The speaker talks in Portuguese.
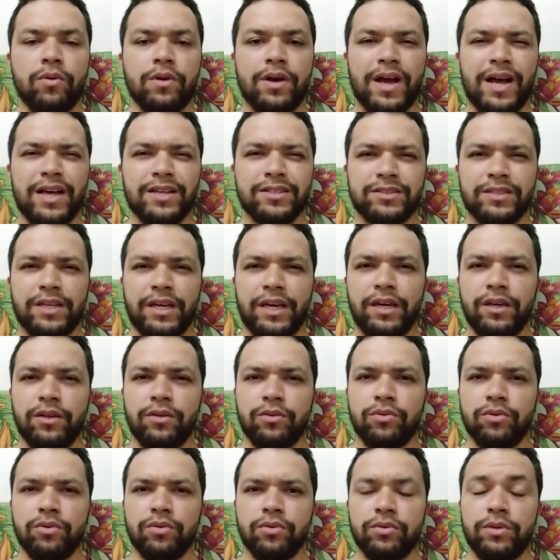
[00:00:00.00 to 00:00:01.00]
o caso
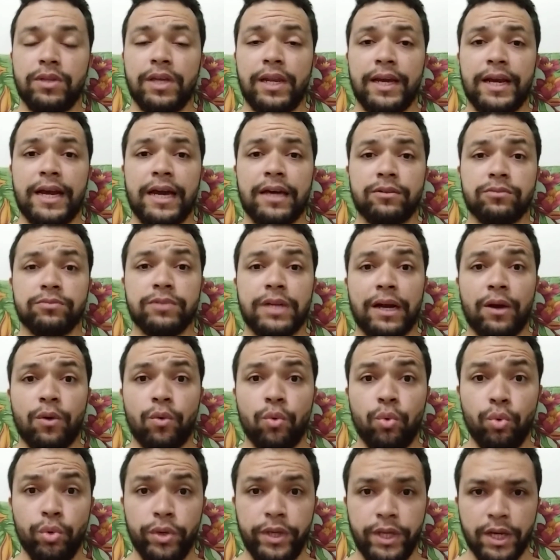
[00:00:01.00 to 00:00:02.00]
aí do delegado da
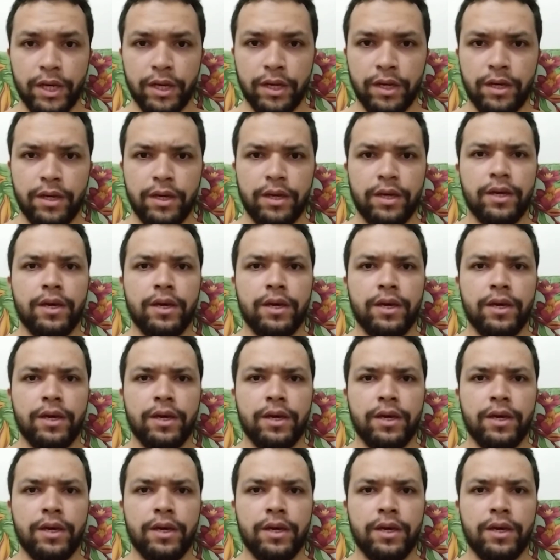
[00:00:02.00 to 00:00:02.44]
Cunha